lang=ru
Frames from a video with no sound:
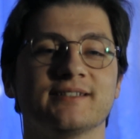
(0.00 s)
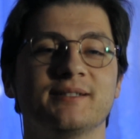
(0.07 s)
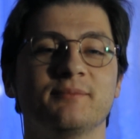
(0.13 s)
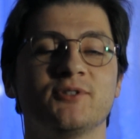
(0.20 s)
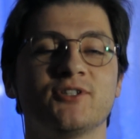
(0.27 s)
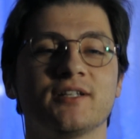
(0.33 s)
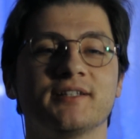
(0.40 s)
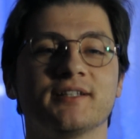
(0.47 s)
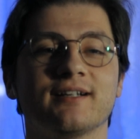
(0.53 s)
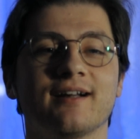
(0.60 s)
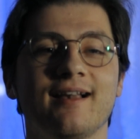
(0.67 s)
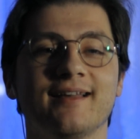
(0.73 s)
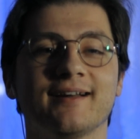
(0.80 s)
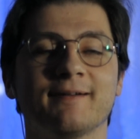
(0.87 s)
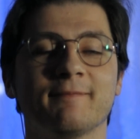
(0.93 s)
замечательных
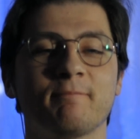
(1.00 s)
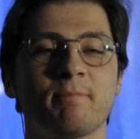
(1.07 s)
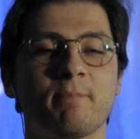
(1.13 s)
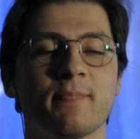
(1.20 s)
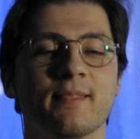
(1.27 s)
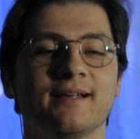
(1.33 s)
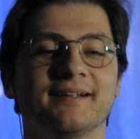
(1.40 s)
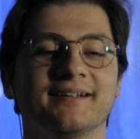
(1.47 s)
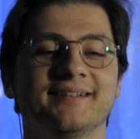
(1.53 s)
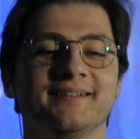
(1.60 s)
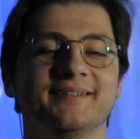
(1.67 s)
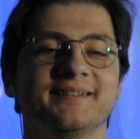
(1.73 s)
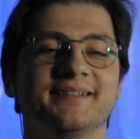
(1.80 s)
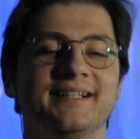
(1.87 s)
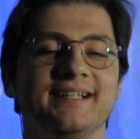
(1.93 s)
коллег а,
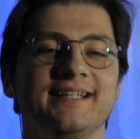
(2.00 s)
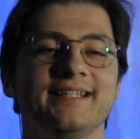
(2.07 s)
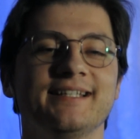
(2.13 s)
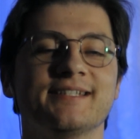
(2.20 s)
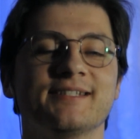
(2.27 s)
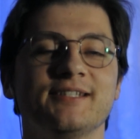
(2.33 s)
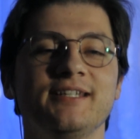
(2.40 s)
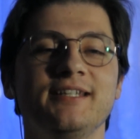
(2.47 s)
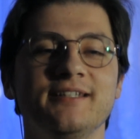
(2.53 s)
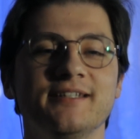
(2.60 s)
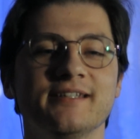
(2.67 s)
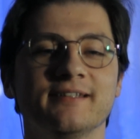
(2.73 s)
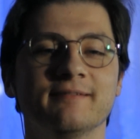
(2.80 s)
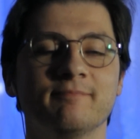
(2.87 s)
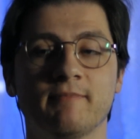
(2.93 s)
из
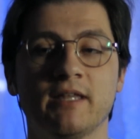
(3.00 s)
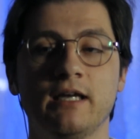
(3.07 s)
Индии.